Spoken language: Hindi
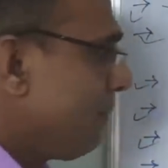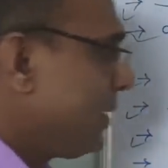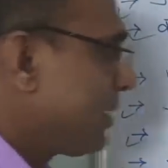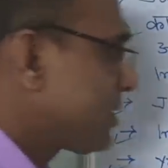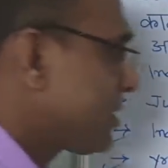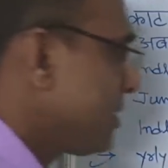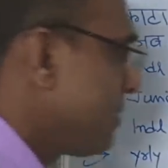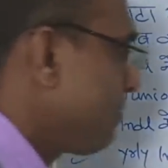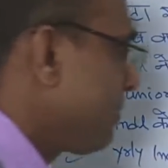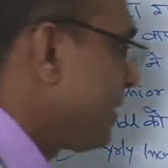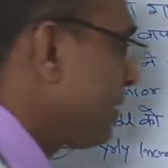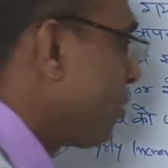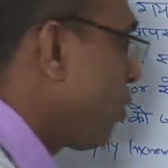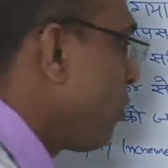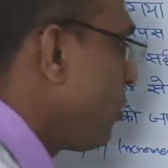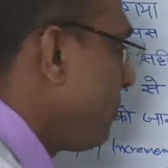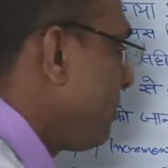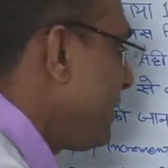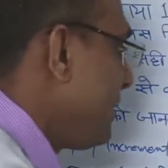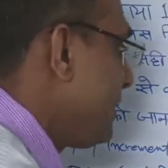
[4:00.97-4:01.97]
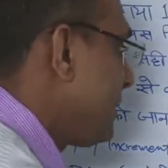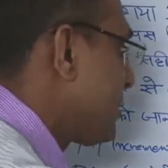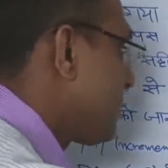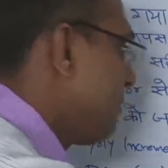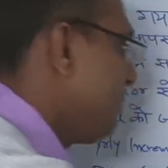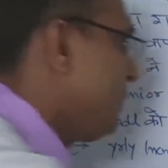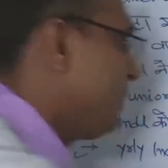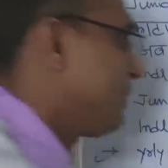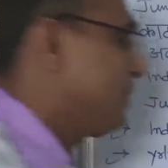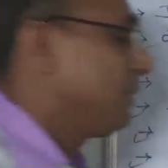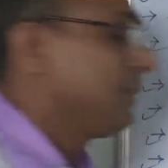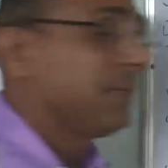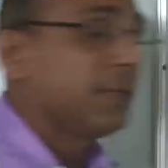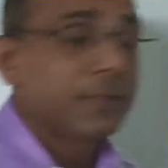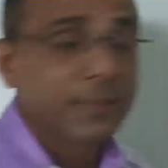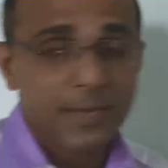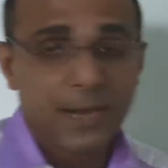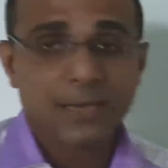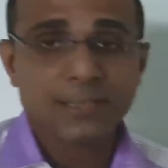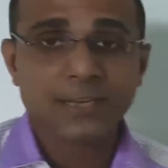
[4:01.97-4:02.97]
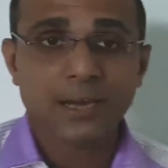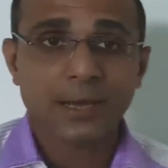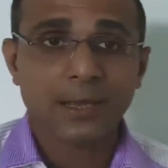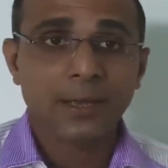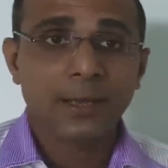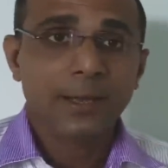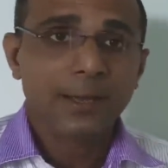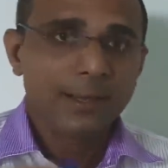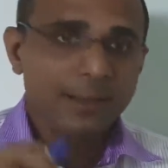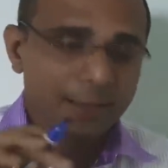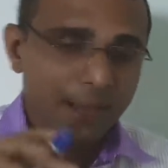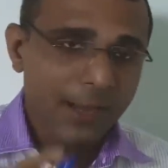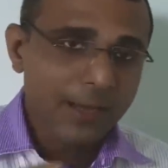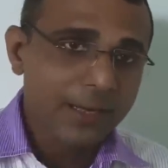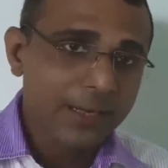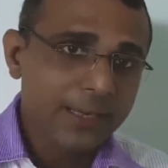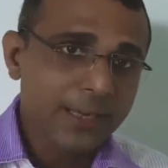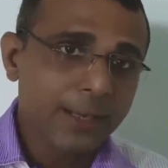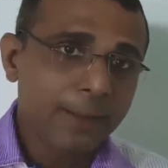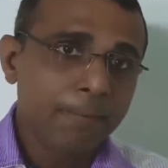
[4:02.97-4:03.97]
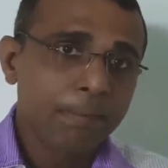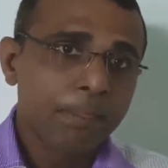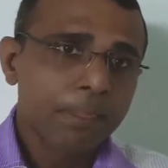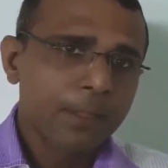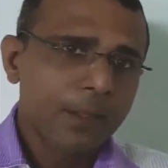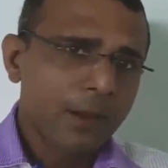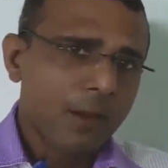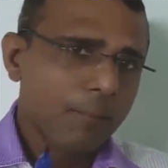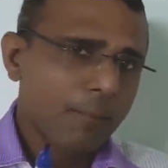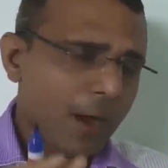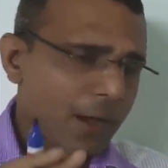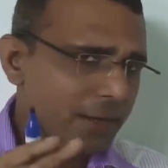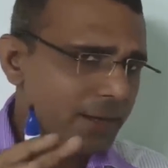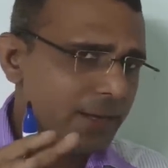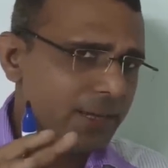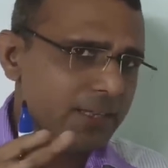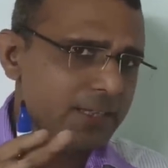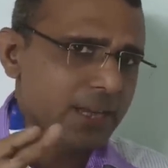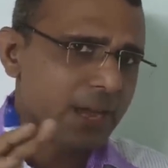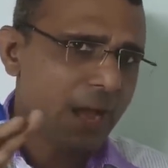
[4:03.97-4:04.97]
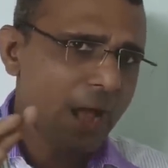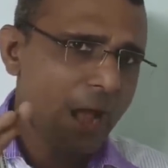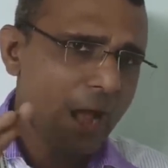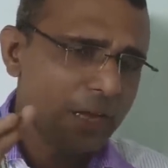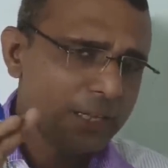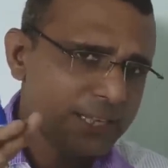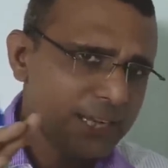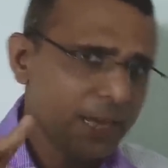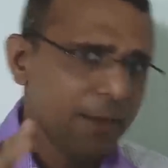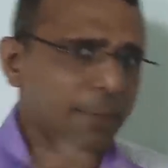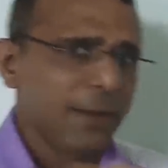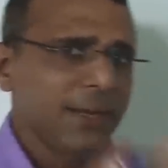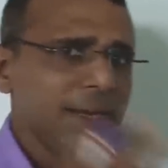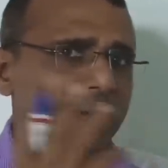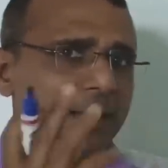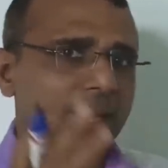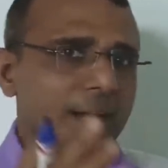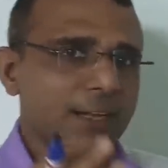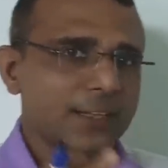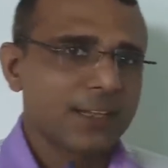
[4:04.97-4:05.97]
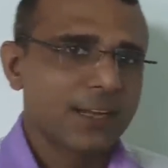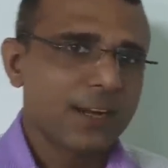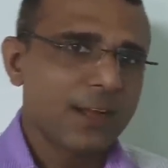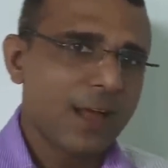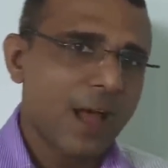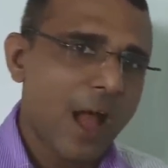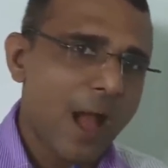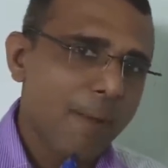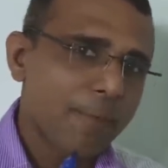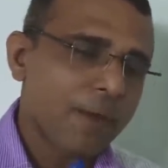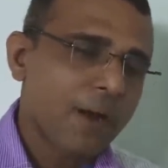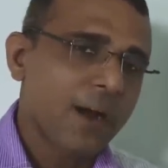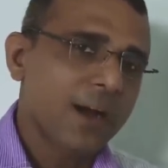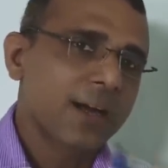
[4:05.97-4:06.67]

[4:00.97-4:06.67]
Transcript: एमएससीपी को भी इंक्रीमेंट दिया जाए यानी कि मान लीजिए छह महीने के अंदर आपका